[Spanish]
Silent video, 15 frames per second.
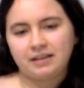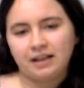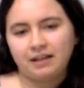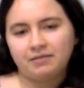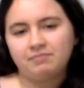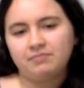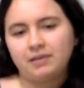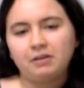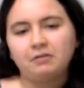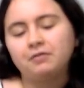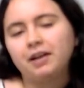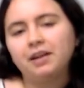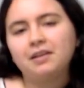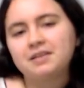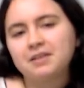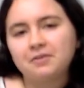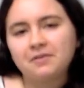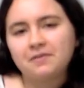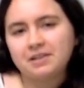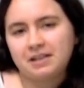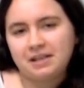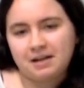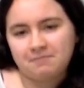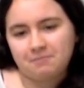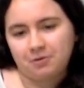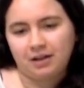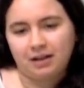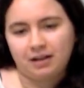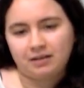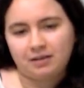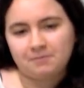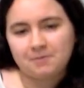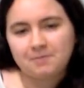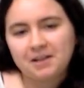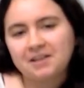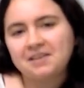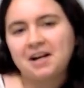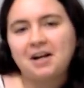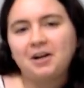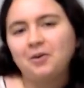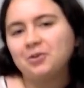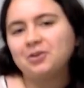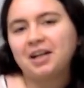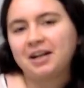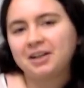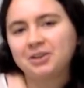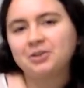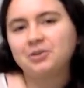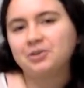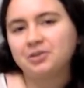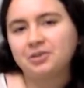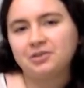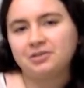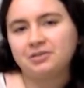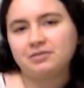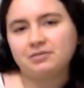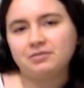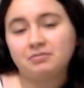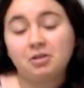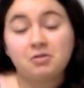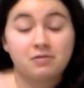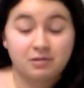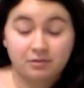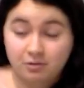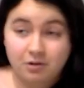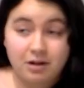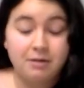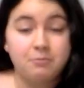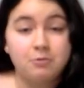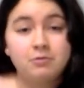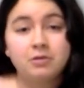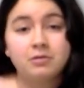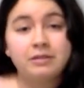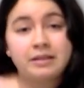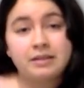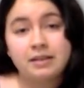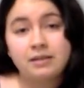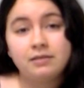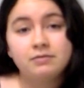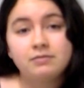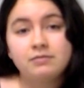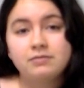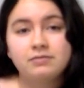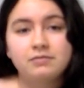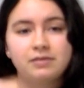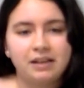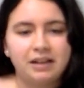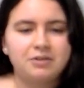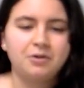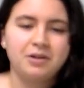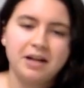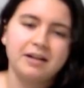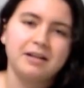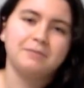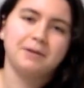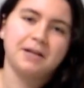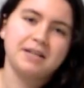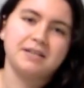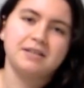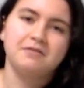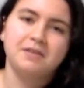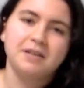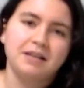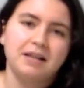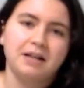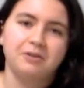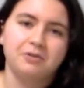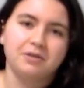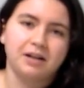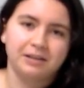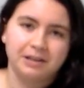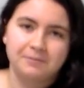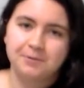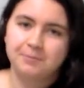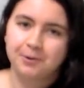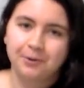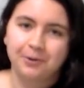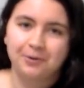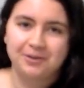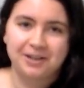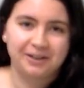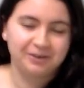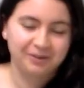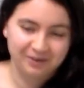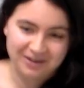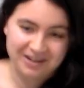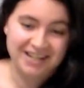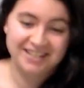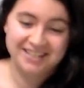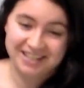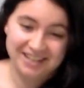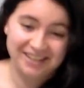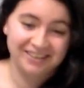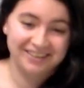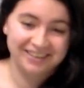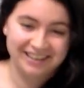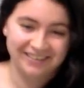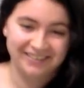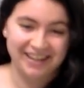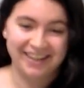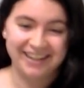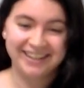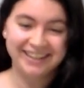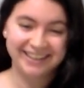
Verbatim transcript: que, ofrece esta universidad porque te permite entrar en contacto con el mundo en sí que eso en, España es difícil de encontrar, tenemos poco contacto con el exterior, la verdad.